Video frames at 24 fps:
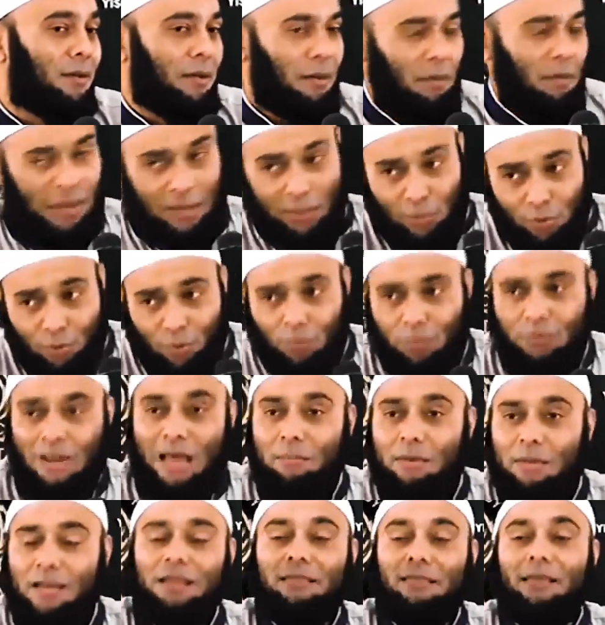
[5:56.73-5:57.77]
Itu
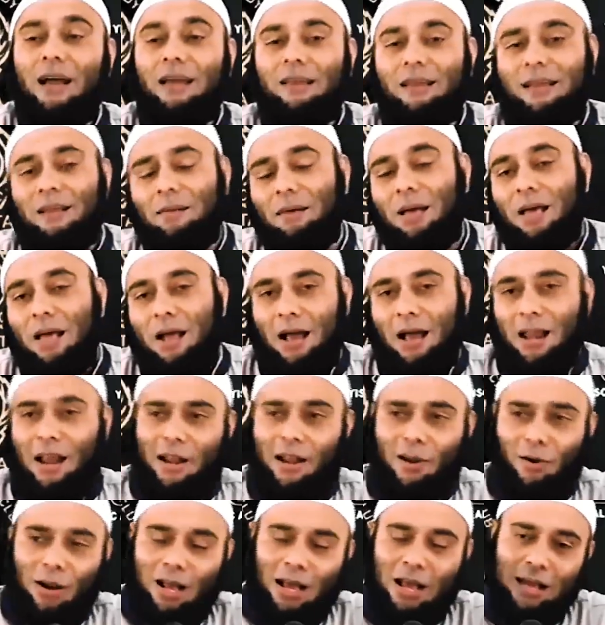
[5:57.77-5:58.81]
Nabi katakan kenapa? Kalau
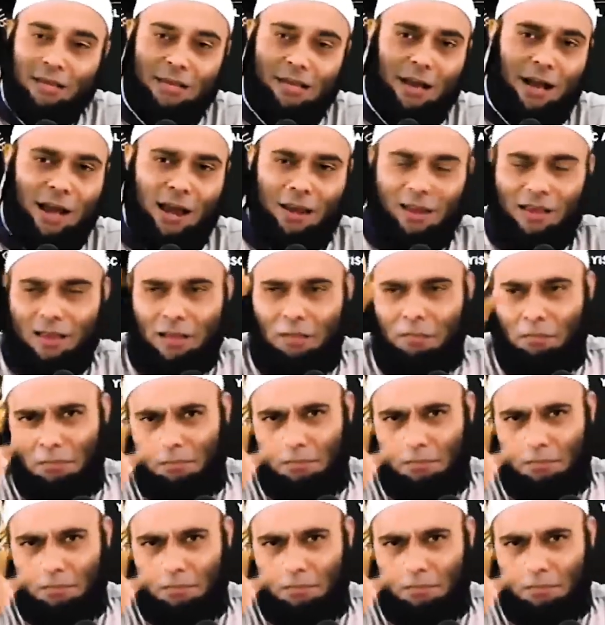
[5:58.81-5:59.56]
ada orang ngajak anda